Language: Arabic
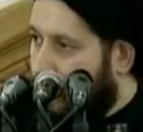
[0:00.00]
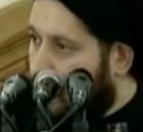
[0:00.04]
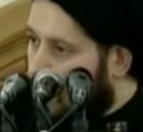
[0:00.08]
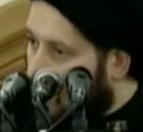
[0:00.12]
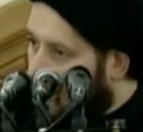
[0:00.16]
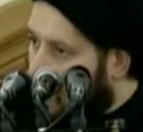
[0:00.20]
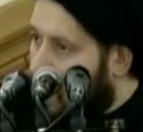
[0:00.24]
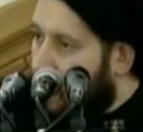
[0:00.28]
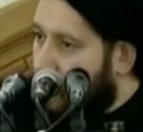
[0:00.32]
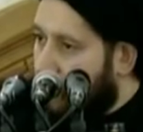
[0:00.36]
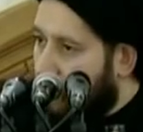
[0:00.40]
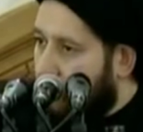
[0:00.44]

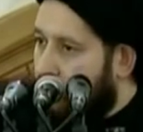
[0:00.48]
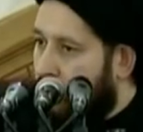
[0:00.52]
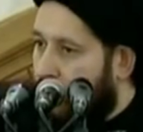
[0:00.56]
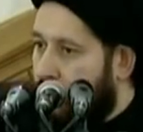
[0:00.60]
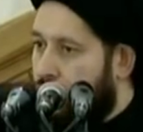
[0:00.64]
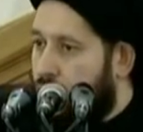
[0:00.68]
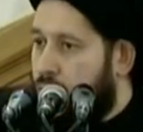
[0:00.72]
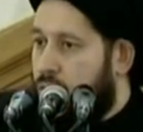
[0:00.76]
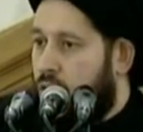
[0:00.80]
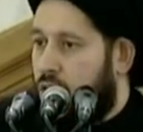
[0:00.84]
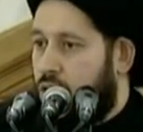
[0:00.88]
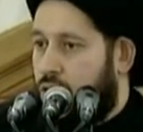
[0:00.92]
راجعوا
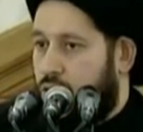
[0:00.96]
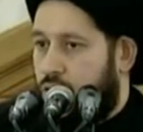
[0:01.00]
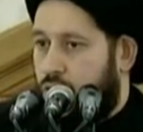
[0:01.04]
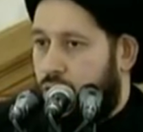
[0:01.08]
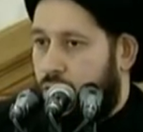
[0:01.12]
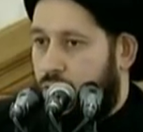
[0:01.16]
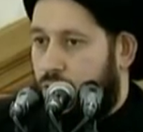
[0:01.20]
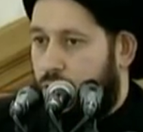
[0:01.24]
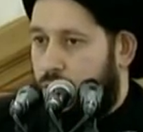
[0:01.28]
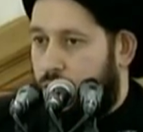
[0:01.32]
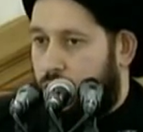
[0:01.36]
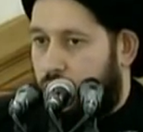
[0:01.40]
أنتم راجعوا
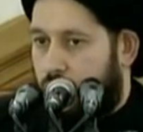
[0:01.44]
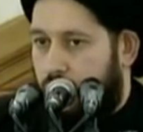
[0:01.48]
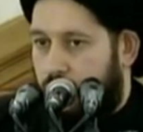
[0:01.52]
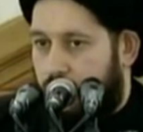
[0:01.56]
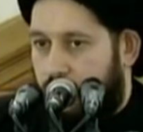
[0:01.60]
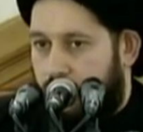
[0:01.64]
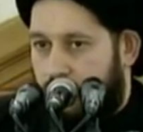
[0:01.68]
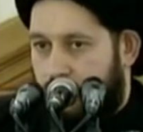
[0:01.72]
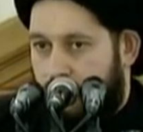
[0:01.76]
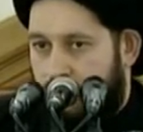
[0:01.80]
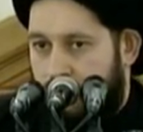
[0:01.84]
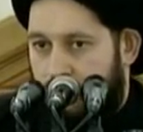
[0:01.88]
المؤمنين
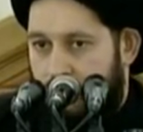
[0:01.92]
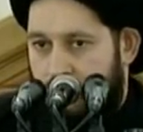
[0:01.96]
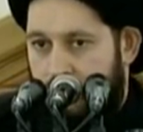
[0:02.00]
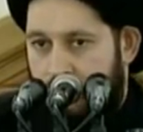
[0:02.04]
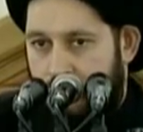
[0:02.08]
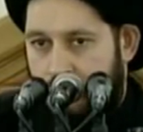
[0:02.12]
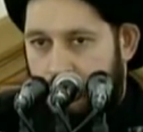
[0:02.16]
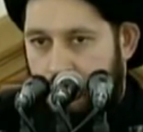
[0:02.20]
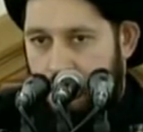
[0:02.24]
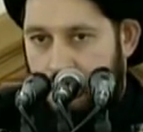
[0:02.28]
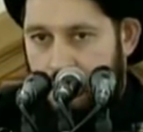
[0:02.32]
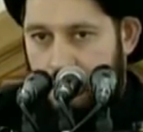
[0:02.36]

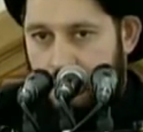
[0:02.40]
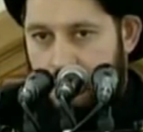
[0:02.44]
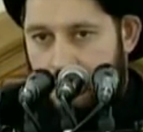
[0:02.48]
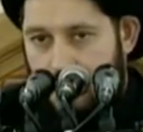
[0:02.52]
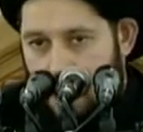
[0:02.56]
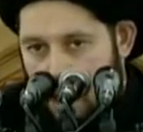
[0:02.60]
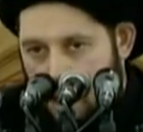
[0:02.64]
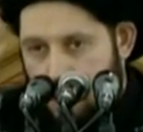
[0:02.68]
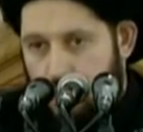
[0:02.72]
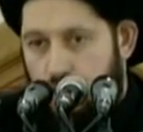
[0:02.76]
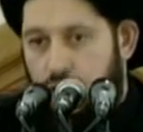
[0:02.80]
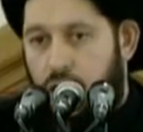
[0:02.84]

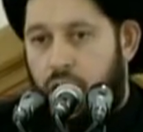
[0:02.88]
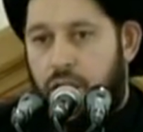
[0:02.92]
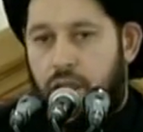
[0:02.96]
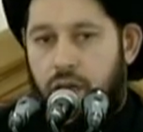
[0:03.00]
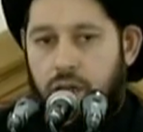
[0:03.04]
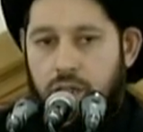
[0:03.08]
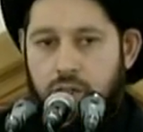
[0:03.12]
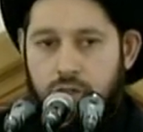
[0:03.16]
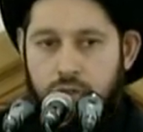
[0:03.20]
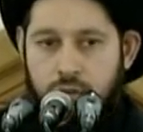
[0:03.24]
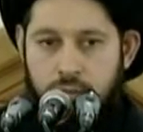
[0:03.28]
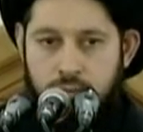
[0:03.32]
راجعوا
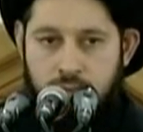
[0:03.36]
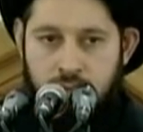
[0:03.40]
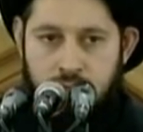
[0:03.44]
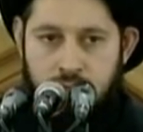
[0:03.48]
آذانكم